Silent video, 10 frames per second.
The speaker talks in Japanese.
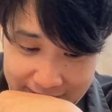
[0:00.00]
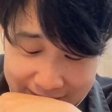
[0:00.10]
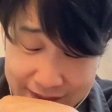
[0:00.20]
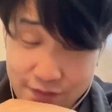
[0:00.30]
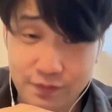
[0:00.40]

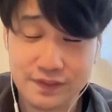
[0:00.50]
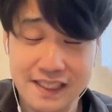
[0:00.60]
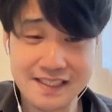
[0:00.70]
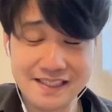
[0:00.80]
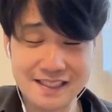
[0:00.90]
ちょっと
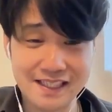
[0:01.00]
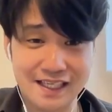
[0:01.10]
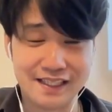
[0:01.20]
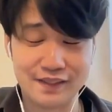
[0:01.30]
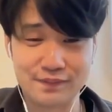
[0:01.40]

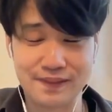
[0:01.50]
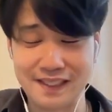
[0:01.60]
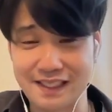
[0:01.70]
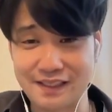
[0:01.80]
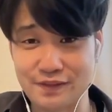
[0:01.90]
セシリア出るま
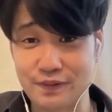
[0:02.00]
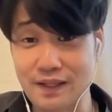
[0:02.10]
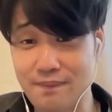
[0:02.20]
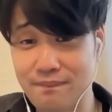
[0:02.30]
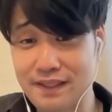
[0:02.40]
でね、ちょっと
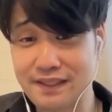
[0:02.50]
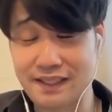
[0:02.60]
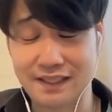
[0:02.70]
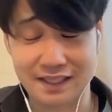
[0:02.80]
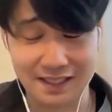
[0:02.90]
頑張りた
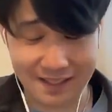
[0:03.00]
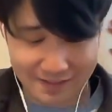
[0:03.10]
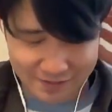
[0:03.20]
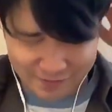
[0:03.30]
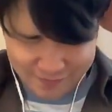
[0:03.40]
いから。
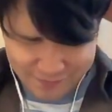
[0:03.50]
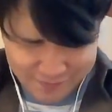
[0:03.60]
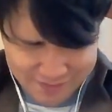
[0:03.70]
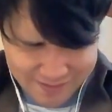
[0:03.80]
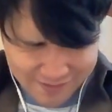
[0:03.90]
ちょっ
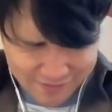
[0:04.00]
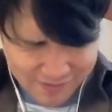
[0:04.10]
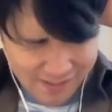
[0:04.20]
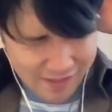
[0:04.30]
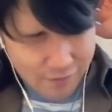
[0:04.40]
とね、
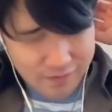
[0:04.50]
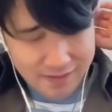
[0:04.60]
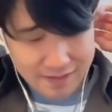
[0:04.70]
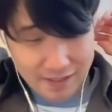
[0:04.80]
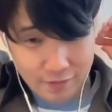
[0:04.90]
気合い入れようか、
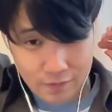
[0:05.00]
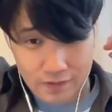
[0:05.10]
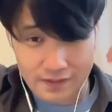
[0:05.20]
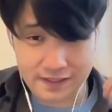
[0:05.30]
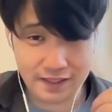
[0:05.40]
最後。
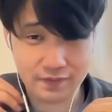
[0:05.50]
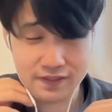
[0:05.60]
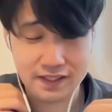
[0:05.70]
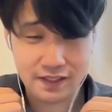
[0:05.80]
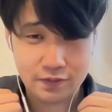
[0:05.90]
最後
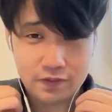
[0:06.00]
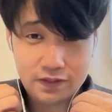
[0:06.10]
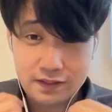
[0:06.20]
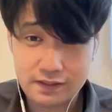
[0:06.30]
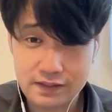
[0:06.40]
気合い入れよう。
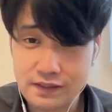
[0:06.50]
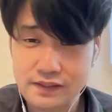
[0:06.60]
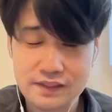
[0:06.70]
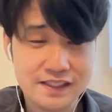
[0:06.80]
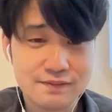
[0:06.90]

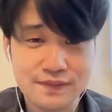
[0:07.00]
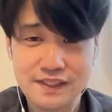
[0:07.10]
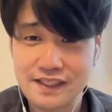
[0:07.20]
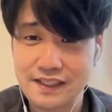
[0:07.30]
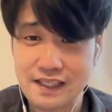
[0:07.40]
久しぶり
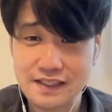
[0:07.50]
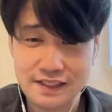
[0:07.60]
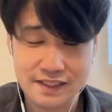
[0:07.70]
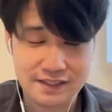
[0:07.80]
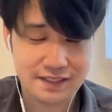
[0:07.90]
に錬
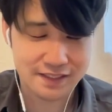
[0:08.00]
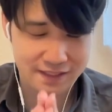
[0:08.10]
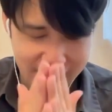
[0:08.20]
成陣だし、